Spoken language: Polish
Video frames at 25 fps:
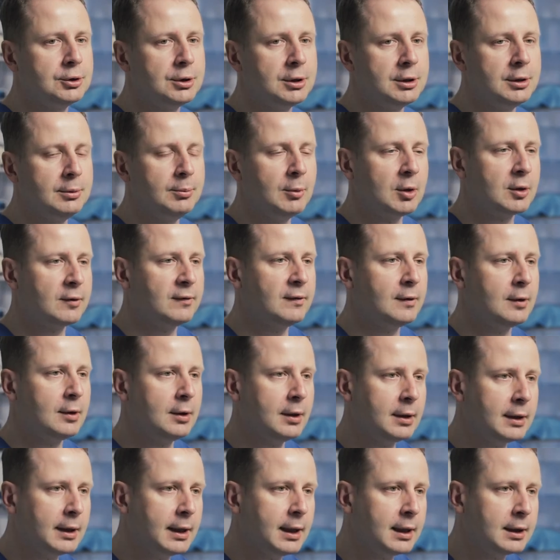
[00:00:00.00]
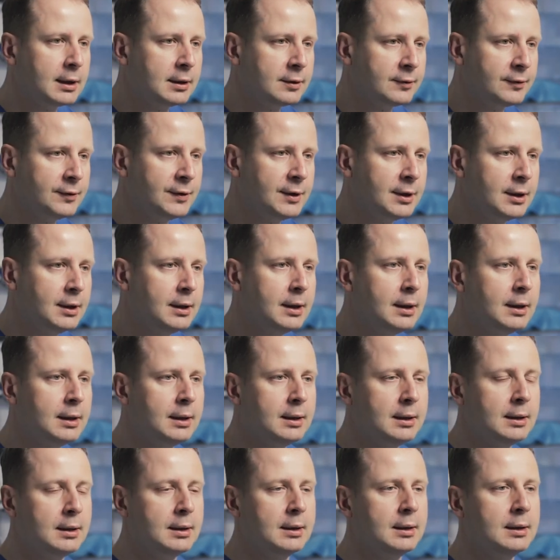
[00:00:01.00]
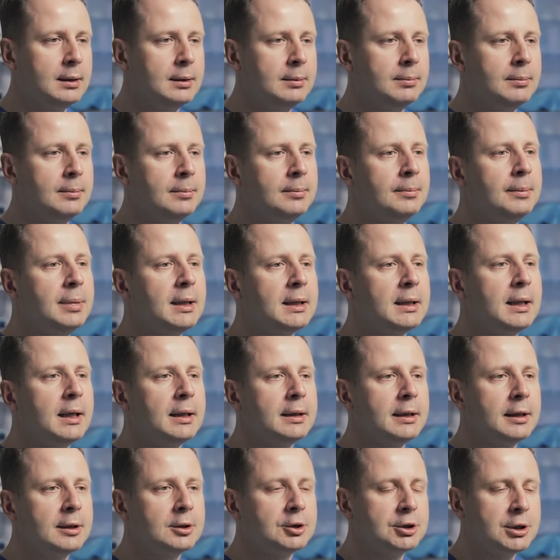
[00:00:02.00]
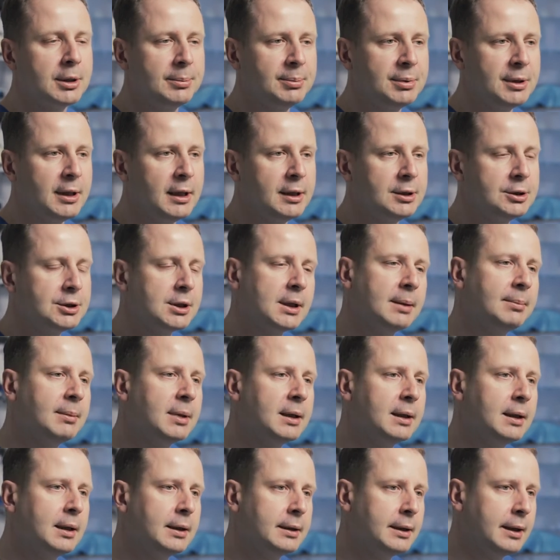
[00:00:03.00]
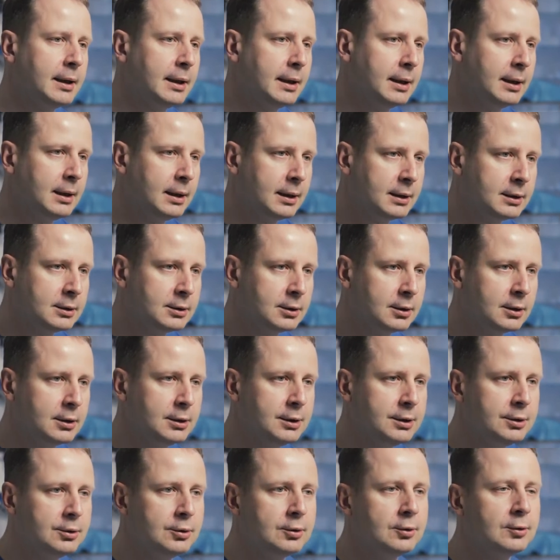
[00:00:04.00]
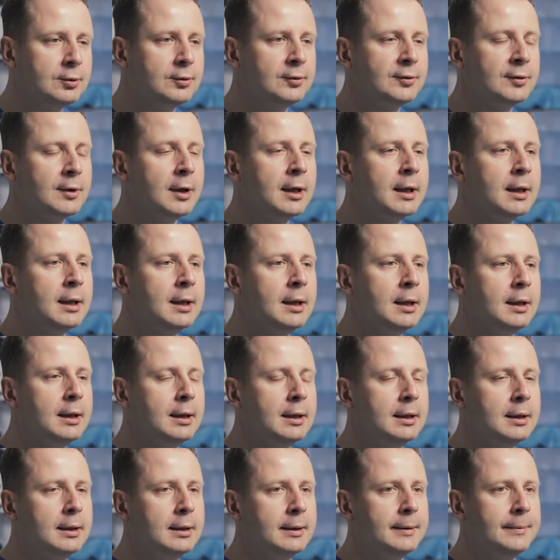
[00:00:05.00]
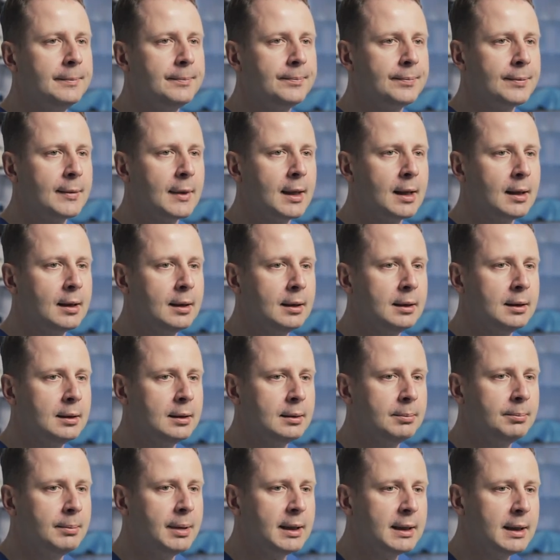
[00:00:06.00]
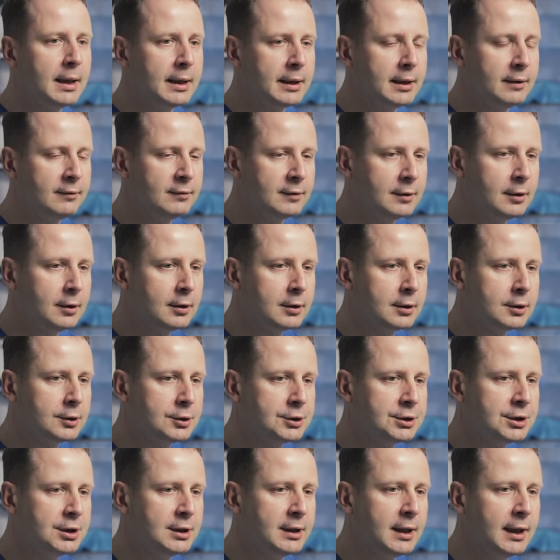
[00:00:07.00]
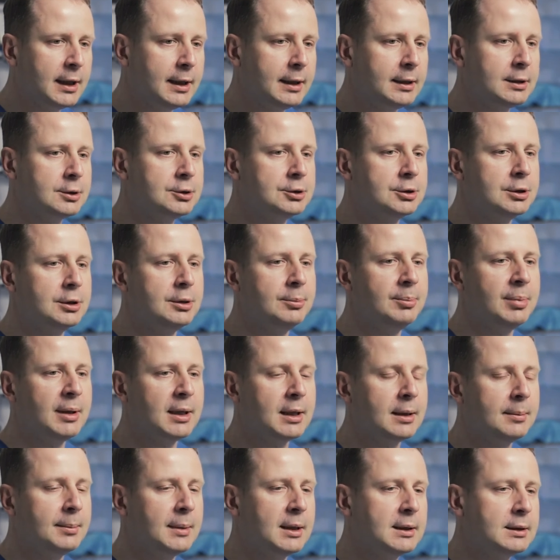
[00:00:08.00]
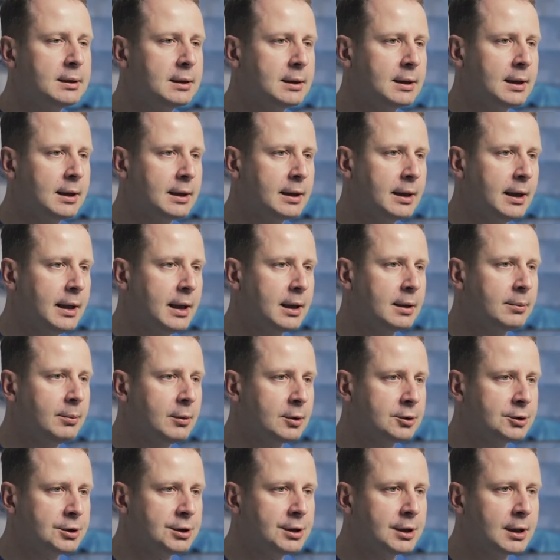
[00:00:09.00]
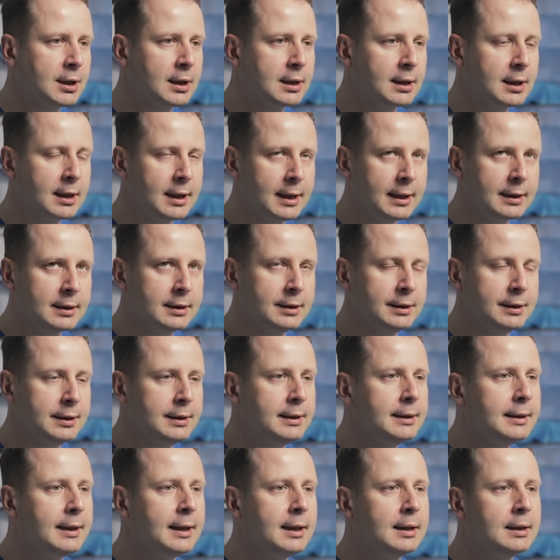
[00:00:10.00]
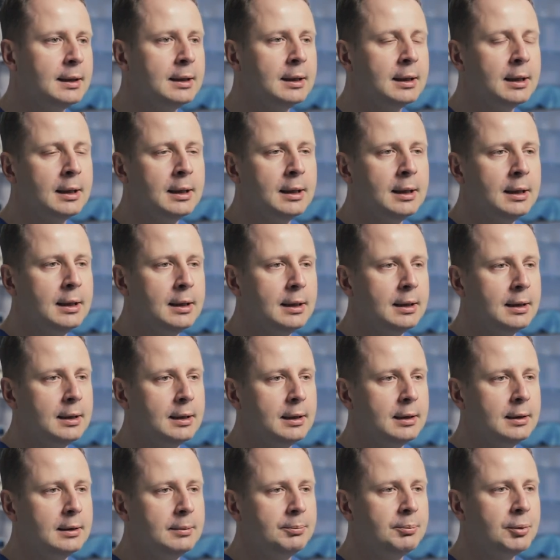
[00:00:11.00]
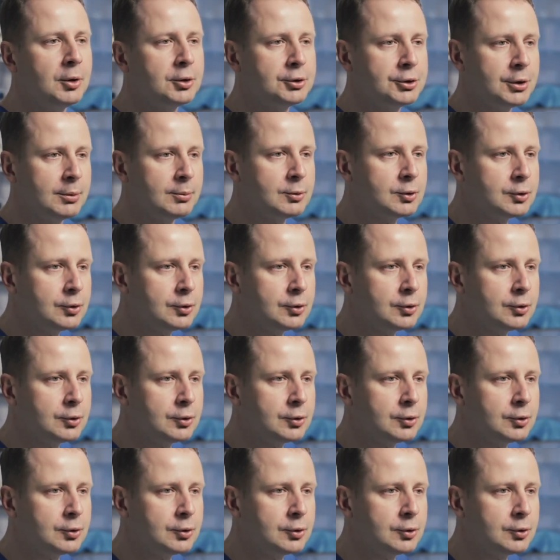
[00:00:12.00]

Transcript: czyli morfologia krwi, e, badanie krzepnięcia, badanie elektrolitów, e, badanie wydolności nerek, czyli parametry takie jak mocznik, kreatynina, e, poziom